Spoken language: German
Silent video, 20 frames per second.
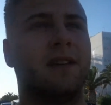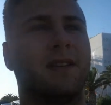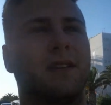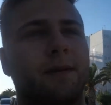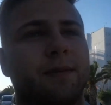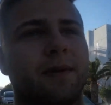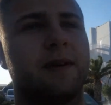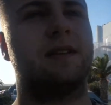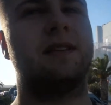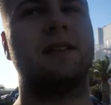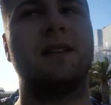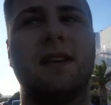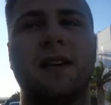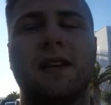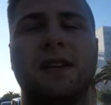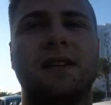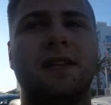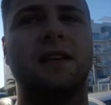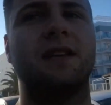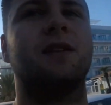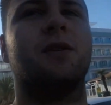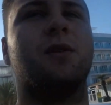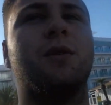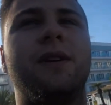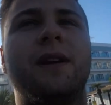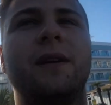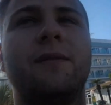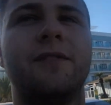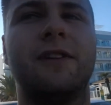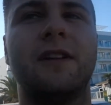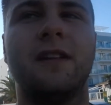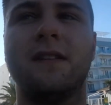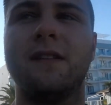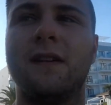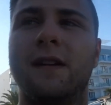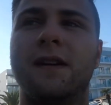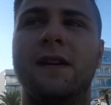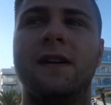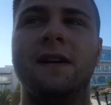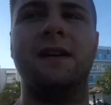Ich habe richtig, richtig Kohldampf jetzt.
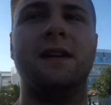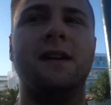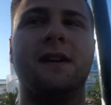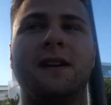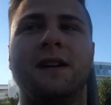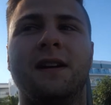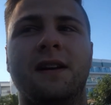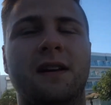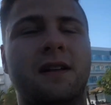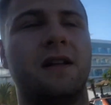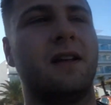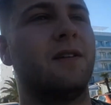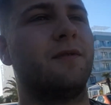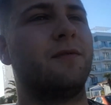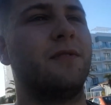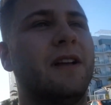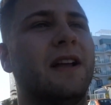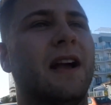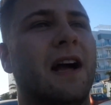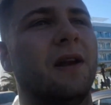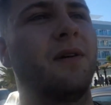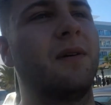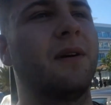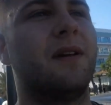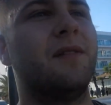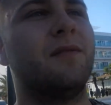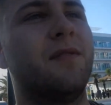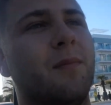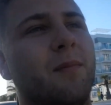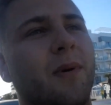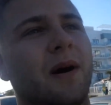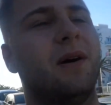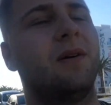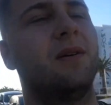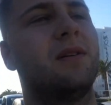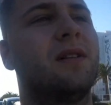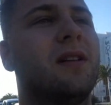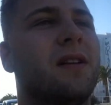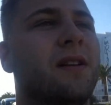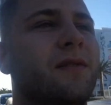Viel Kalorien
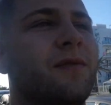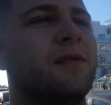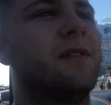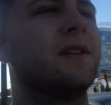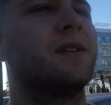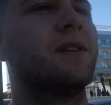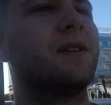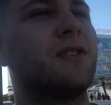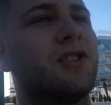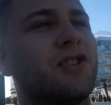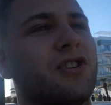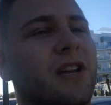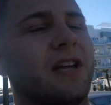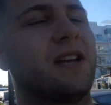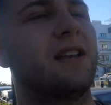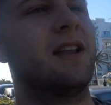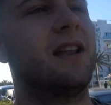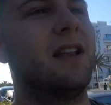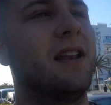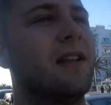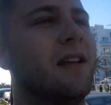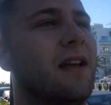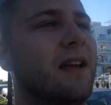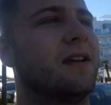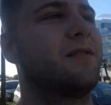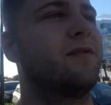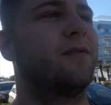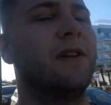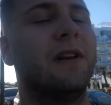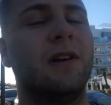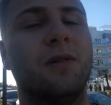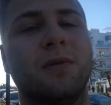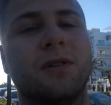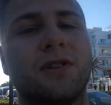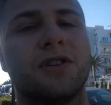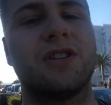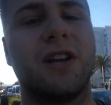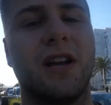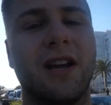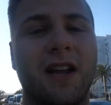verbraucht viel, durch den Strand äh, viel über den
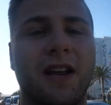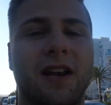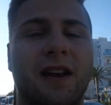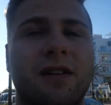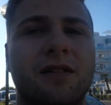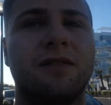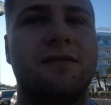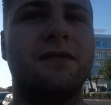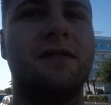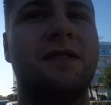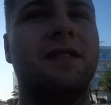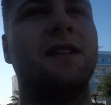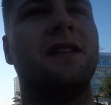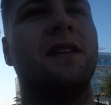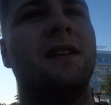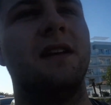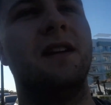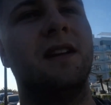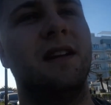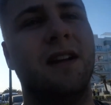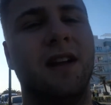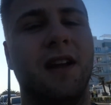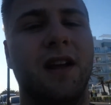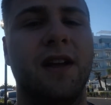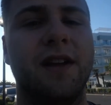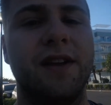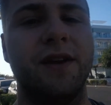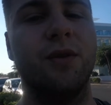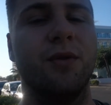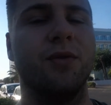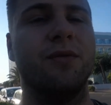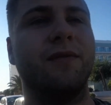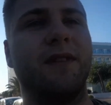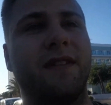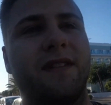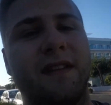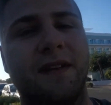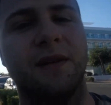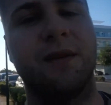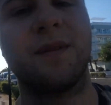Strand gelaufen. Jo, wir
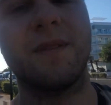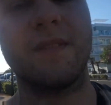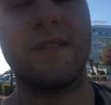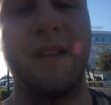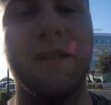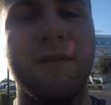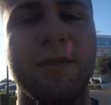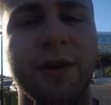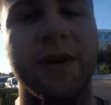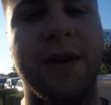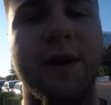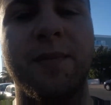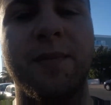sehen uns dann, Freunde.